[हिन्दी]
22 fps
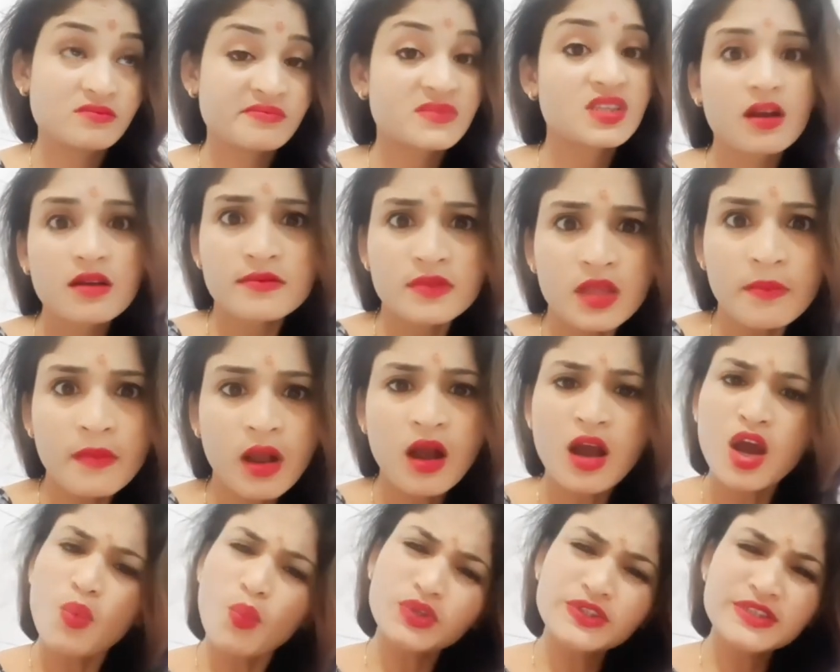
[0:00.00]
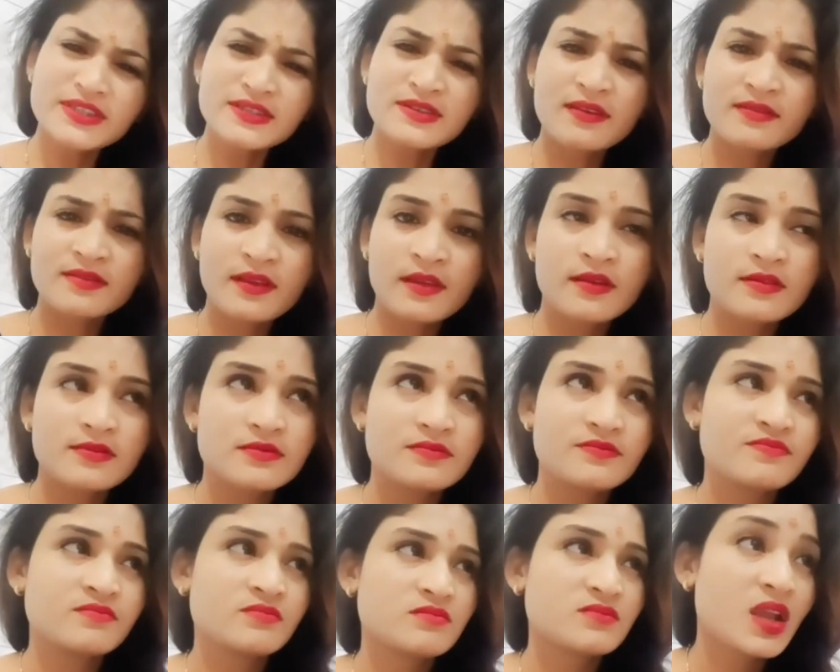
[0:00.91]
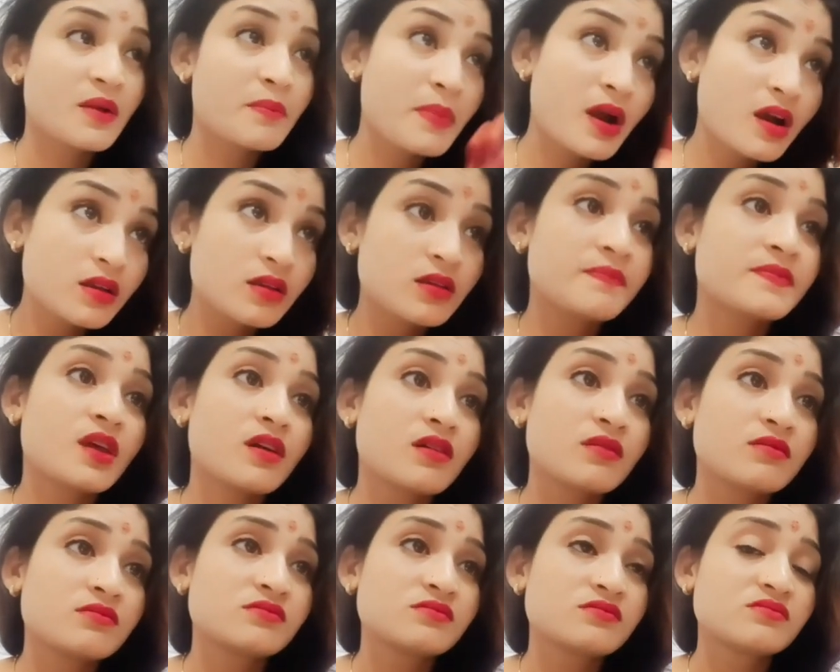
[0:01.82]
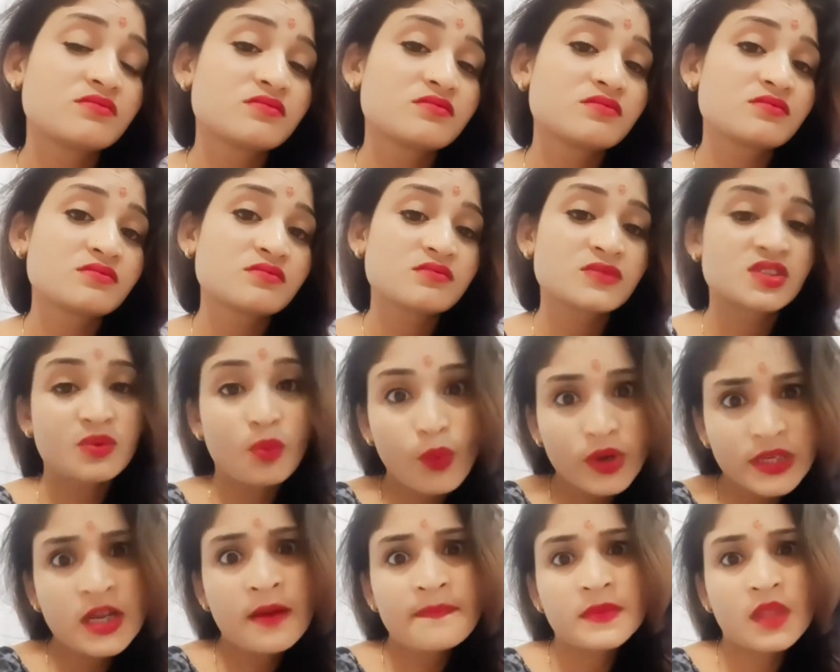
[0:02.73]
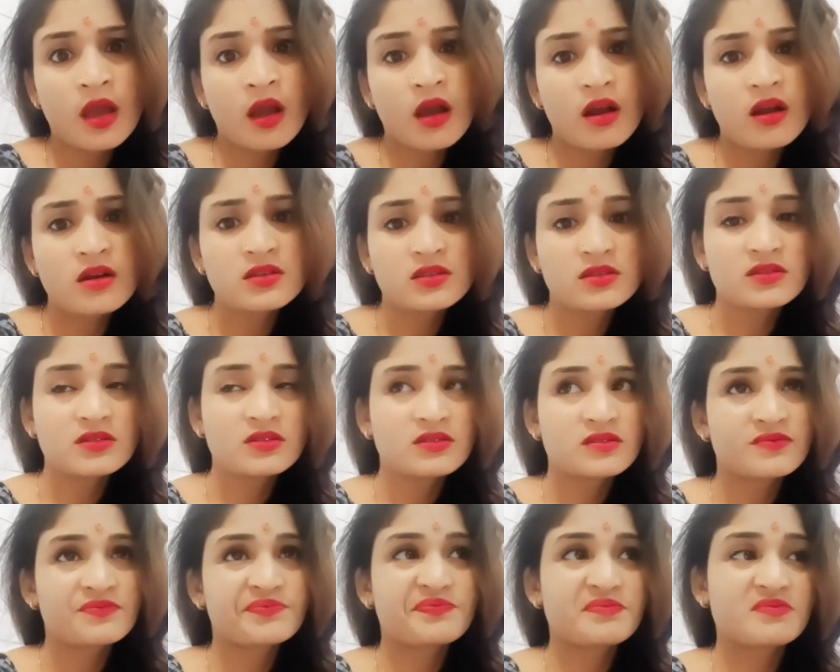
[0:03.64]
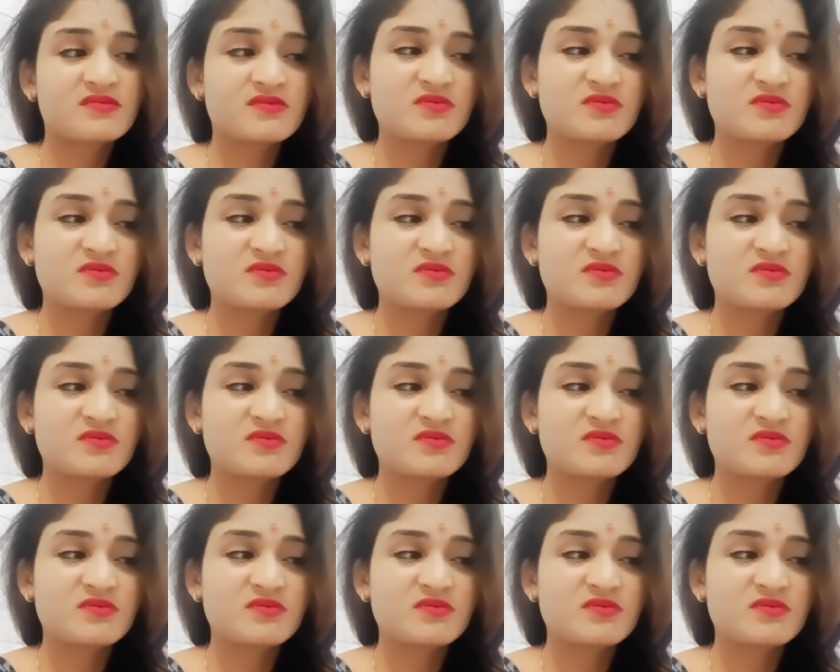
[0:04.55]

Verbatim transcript: कि कश्ती वहाँ पहुंची कैसे जहाँ पानी कम था और पानी कम था तो वो